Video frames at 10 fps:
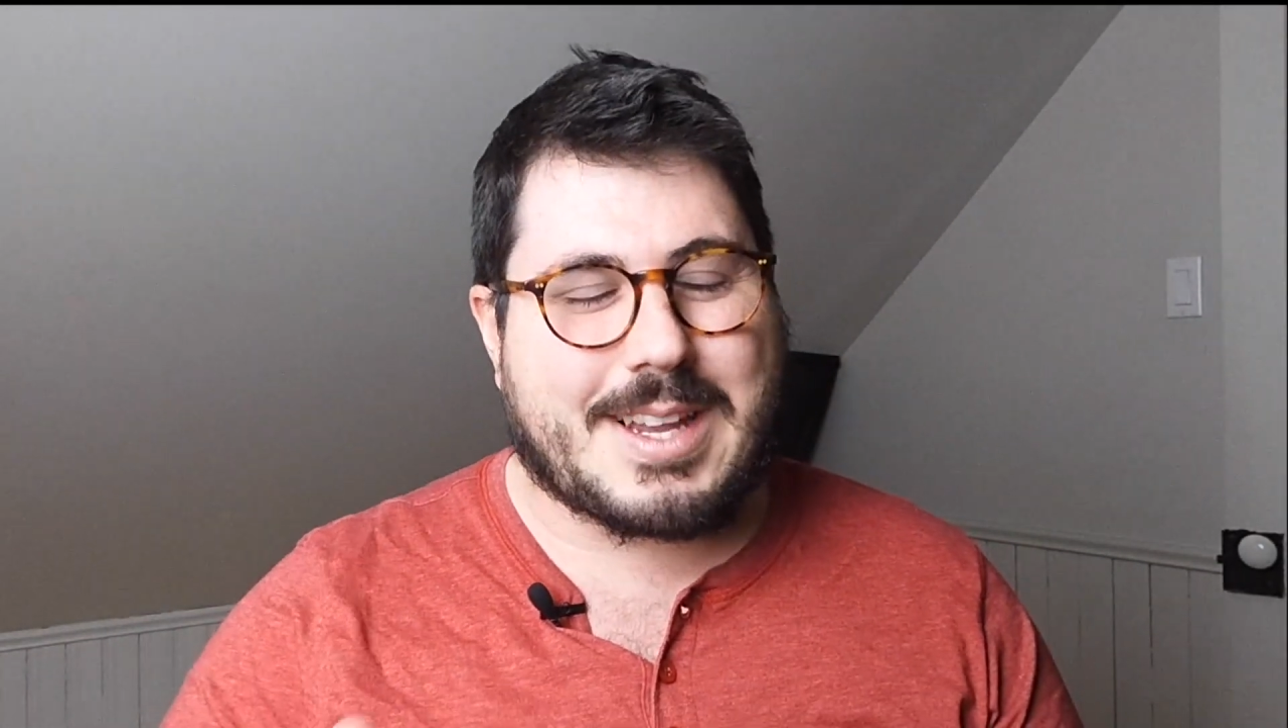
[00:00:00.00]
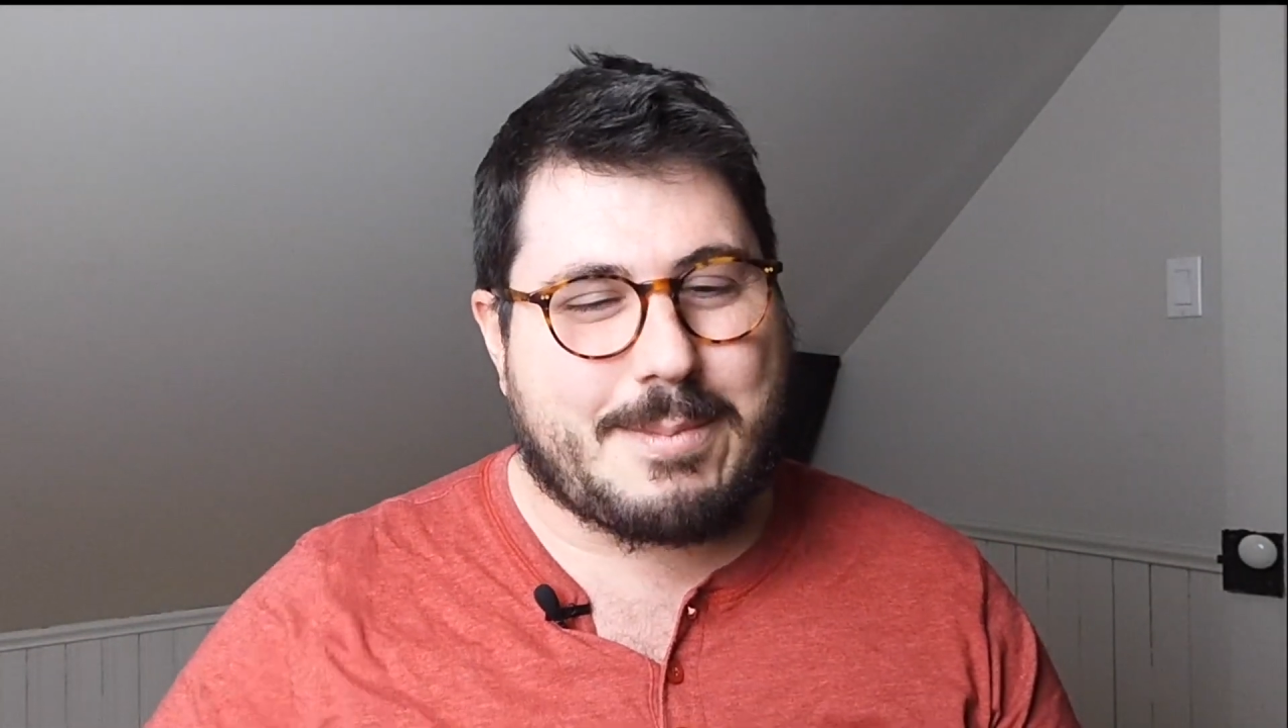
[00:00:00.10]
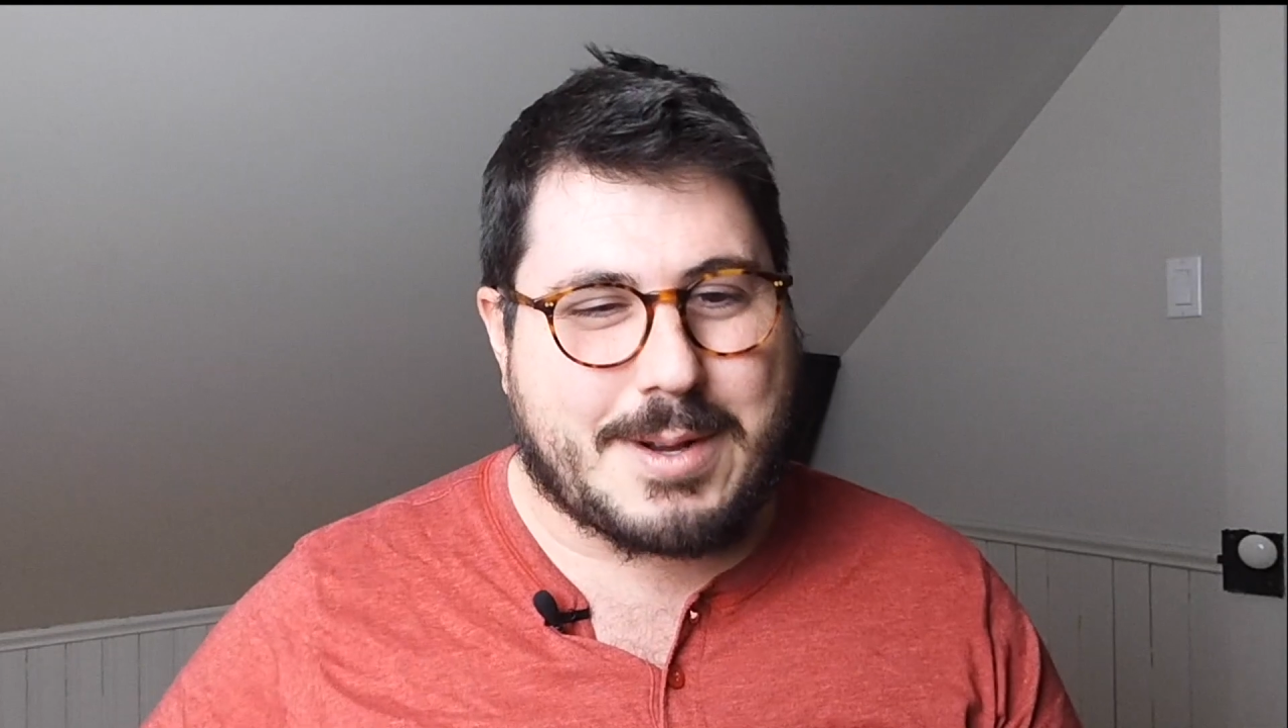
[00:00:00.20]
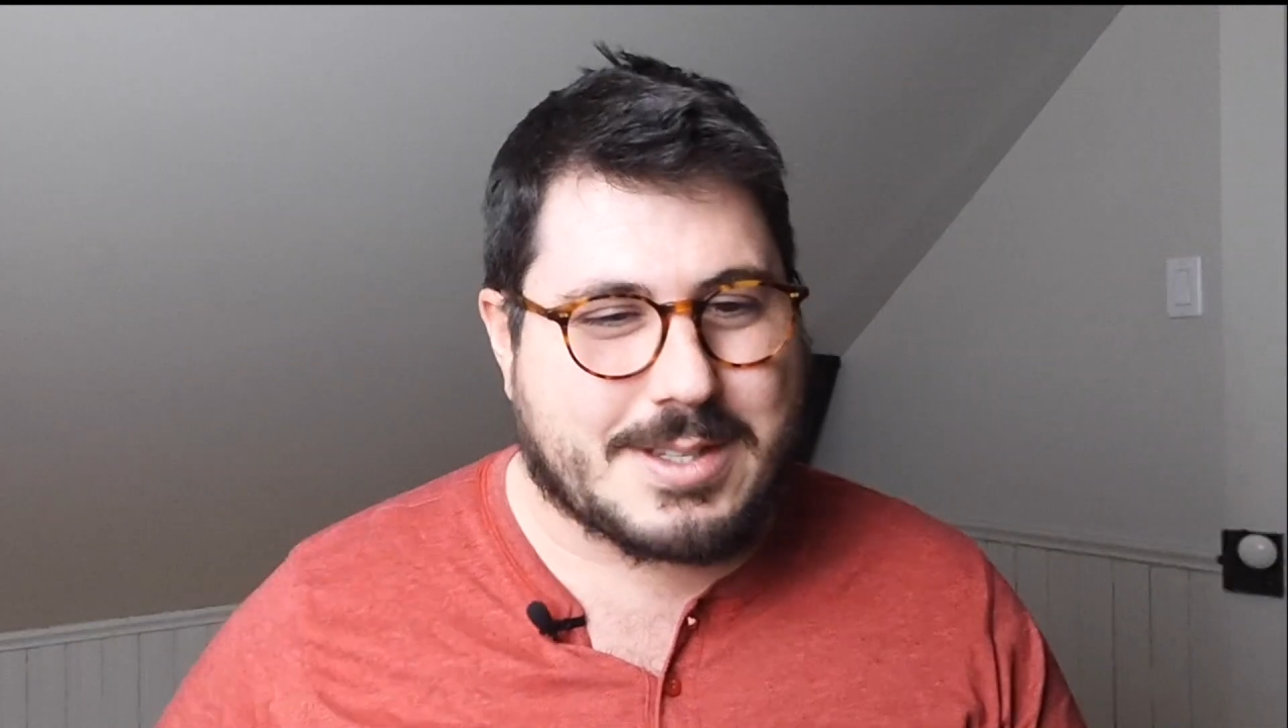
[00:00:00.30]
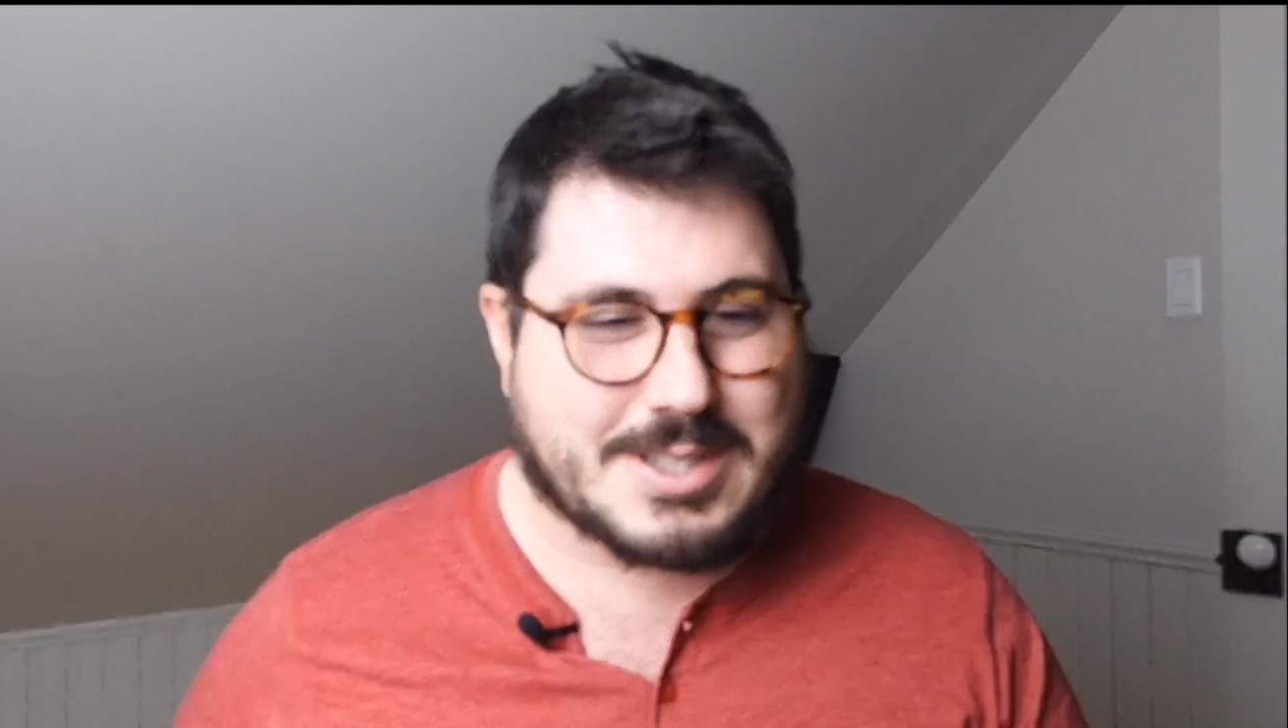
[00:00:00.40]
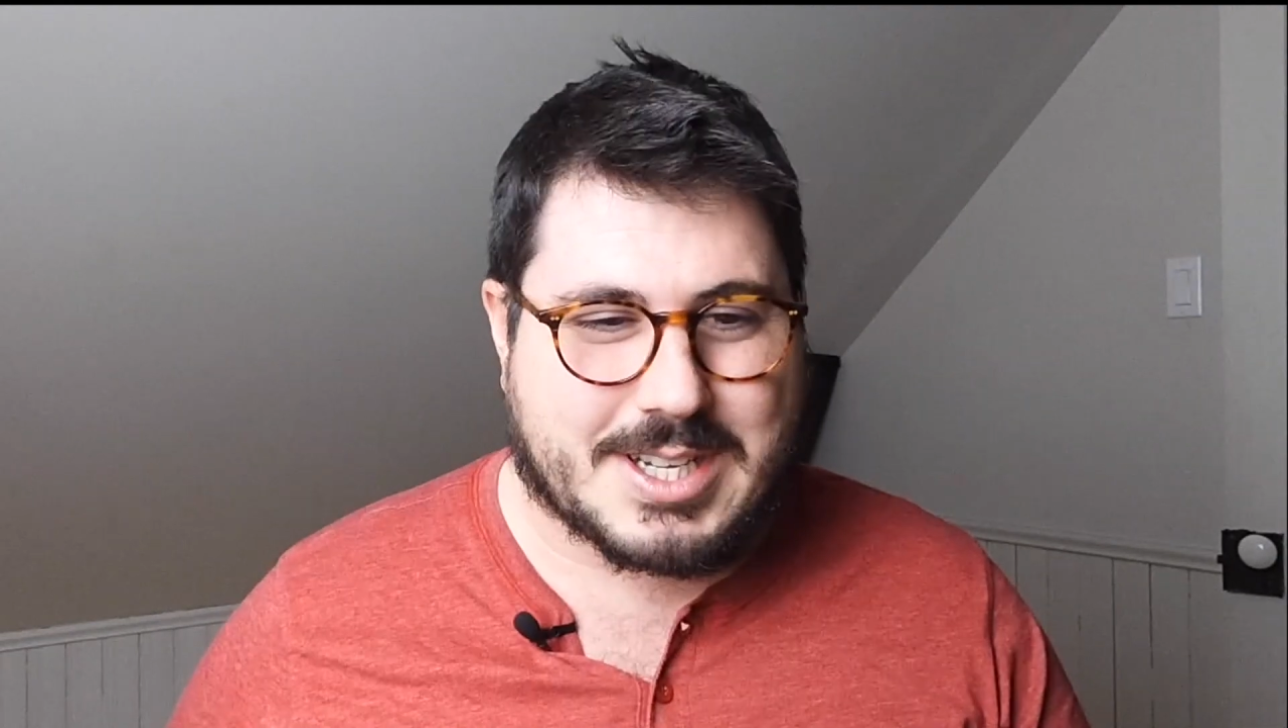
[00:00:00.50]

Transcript: t'es le boss,